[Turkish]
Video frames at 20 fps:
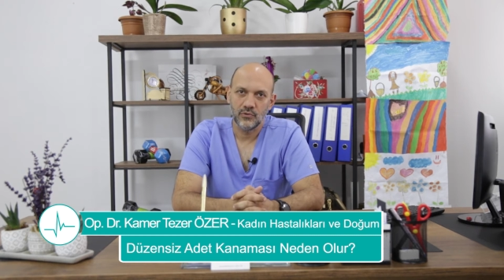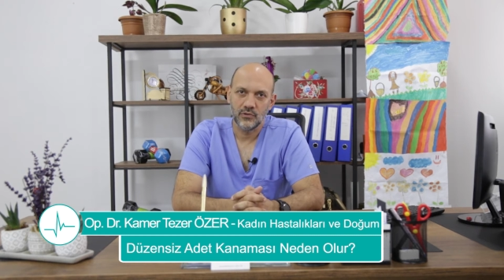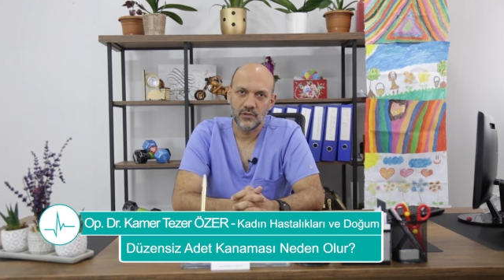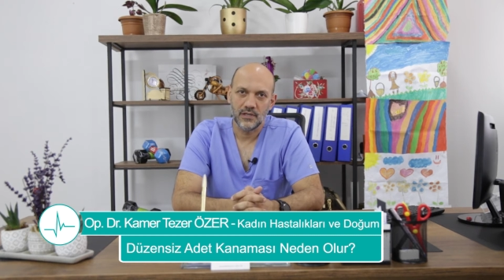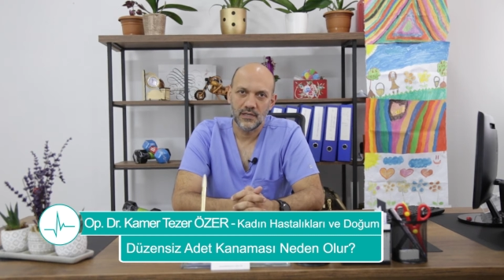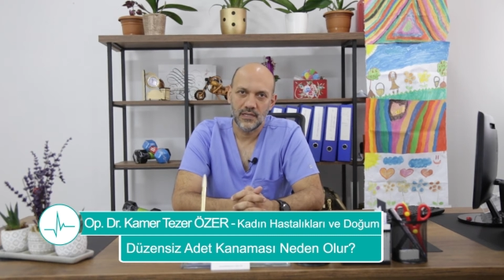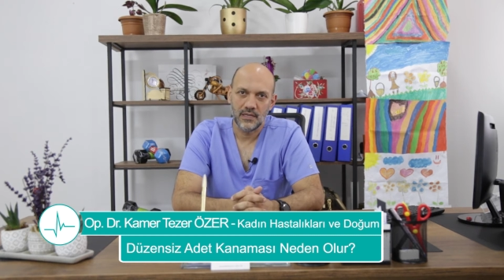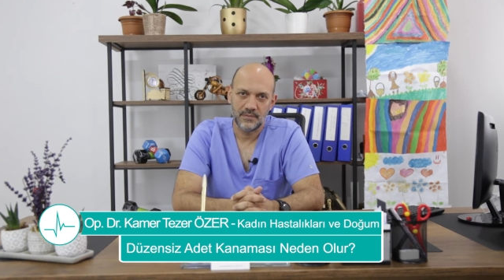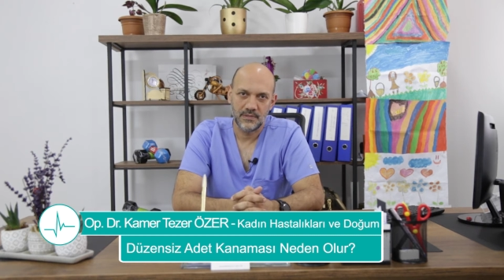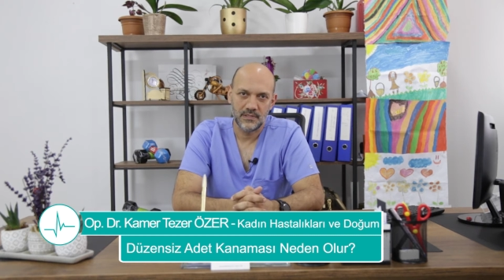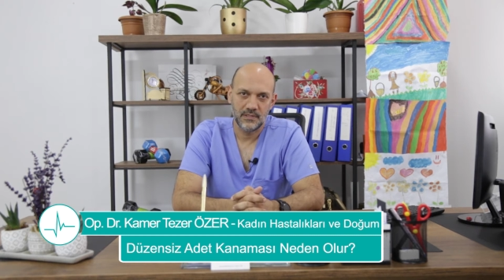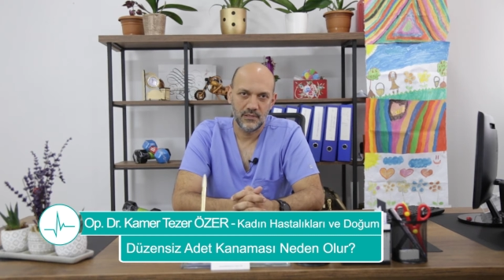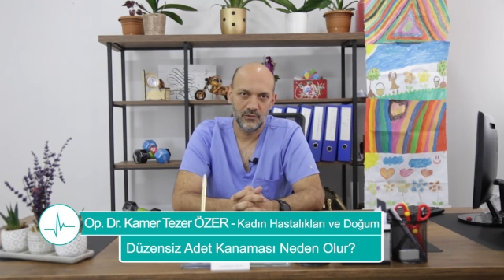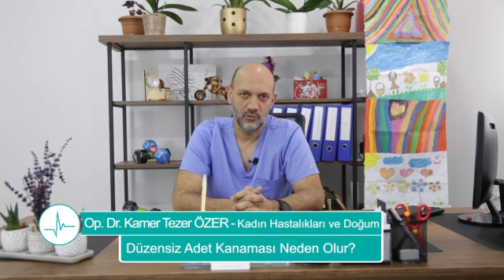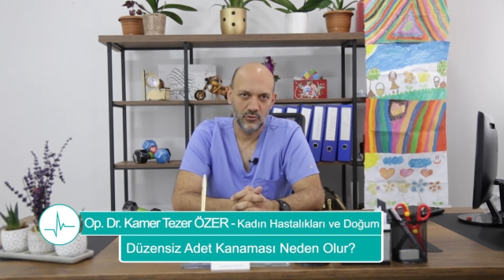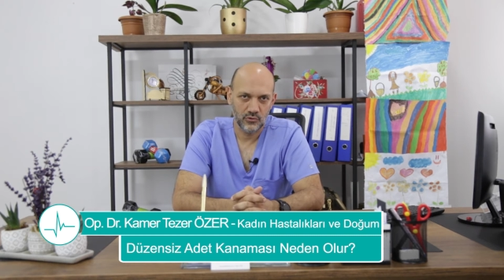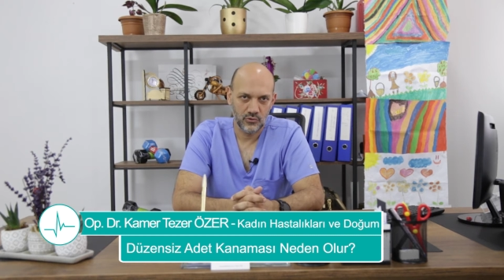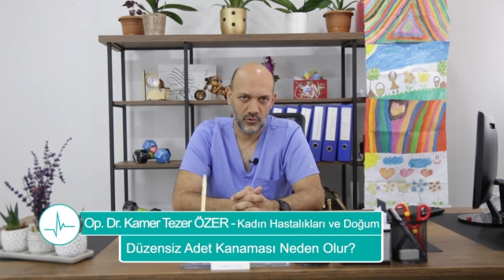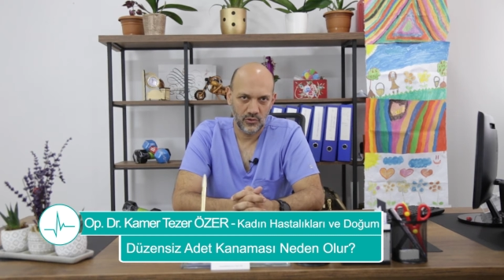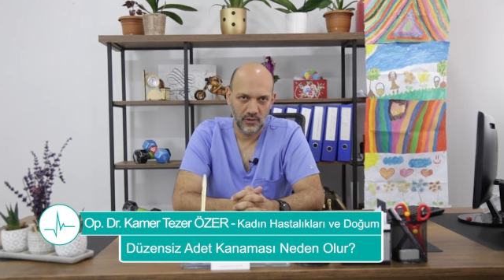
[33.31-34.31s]
bunların hepsini
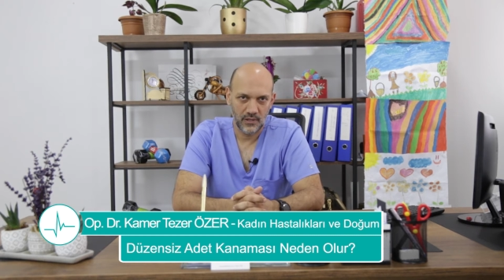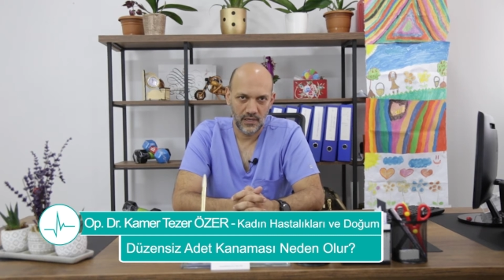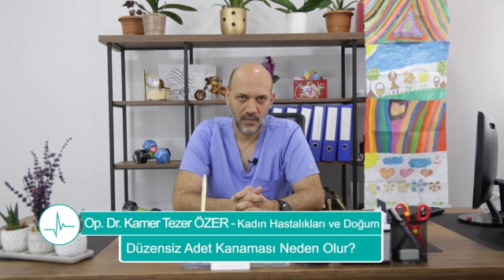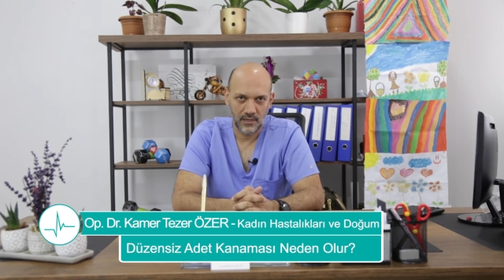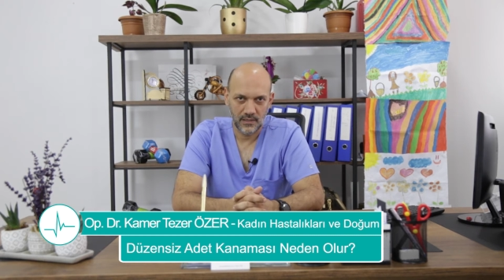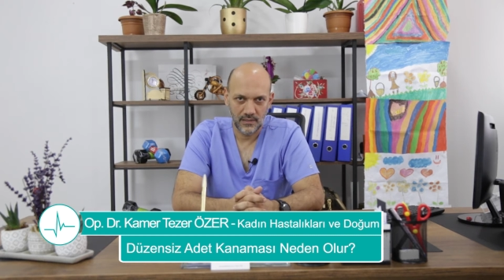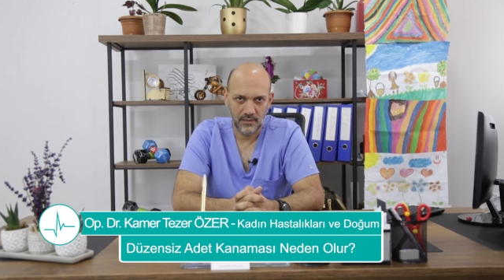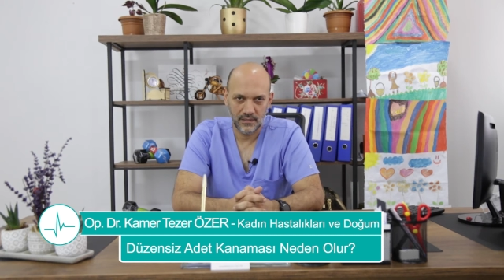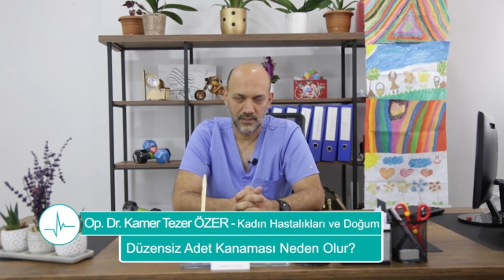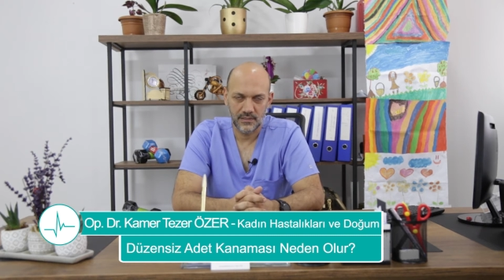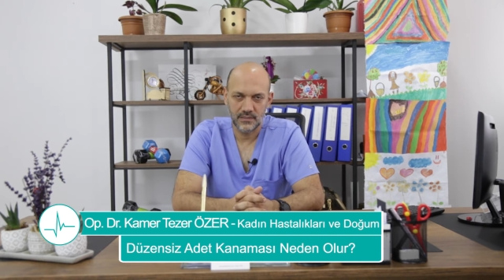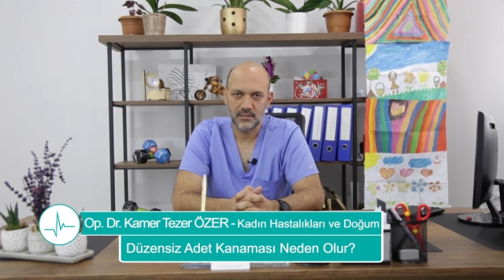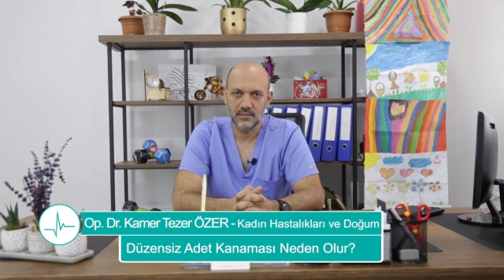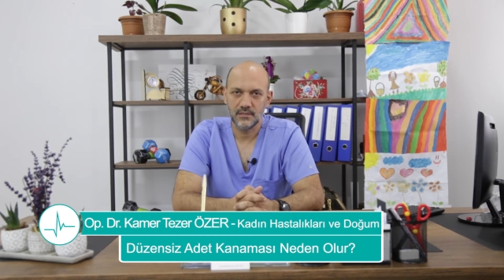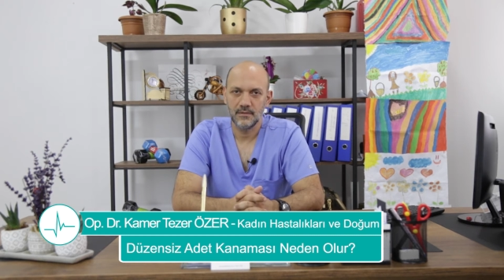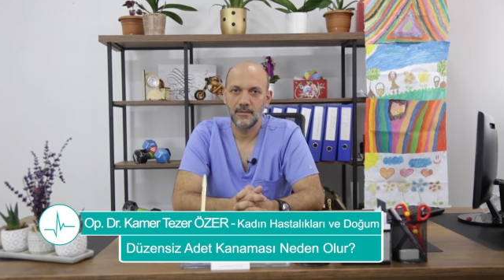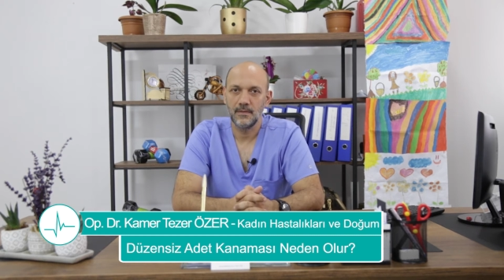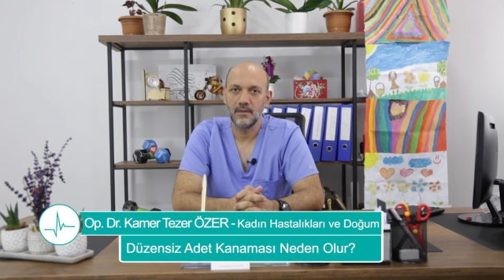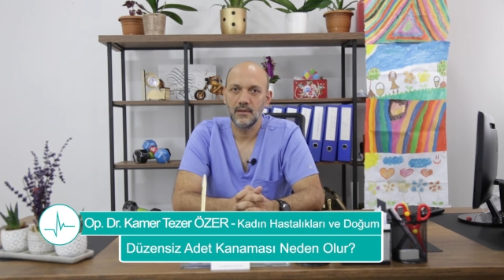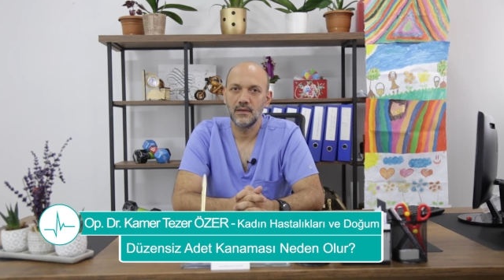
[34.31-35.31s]
göz önüne alırız.